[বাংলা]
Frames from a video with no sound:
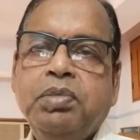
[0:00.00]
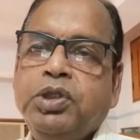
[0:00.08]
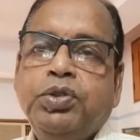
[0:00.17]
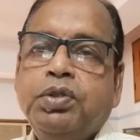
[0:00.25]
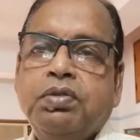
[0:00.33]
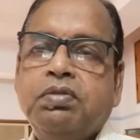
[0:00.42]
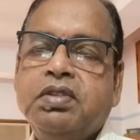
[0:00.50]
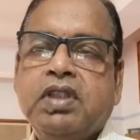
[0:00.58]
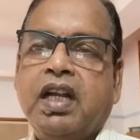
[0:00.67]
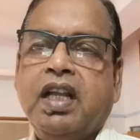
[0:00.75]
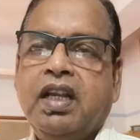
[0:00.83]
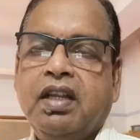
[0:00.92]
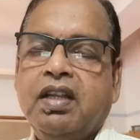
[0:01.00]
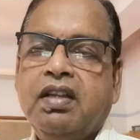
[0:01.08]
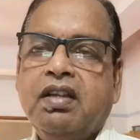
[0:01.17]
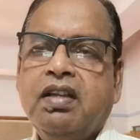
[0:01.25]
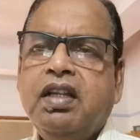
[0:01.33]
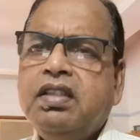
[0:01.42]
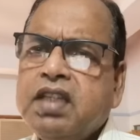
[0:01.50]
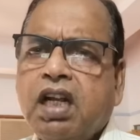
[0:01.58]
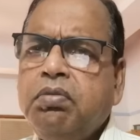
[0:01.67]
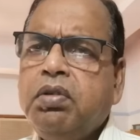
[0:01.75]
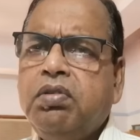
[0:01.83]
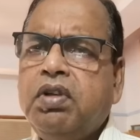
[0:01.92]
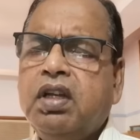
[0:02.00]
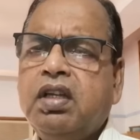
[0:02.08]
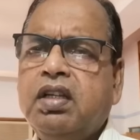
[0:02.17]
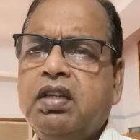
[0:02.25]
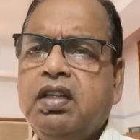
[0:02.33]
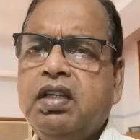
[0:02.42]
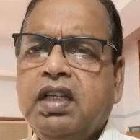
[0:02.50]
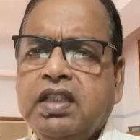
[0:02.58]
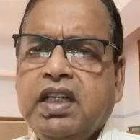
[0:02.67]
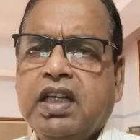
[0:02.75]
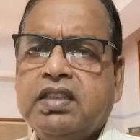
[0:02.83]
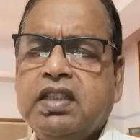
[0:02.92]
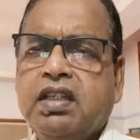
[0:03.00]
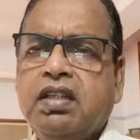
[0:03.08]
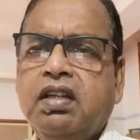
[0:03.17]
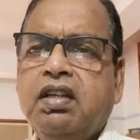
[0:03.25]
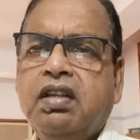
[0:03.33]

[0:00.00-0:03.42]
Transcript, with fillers: কিছু ছাড়েনি ছাড়বেও না ইতিহাসের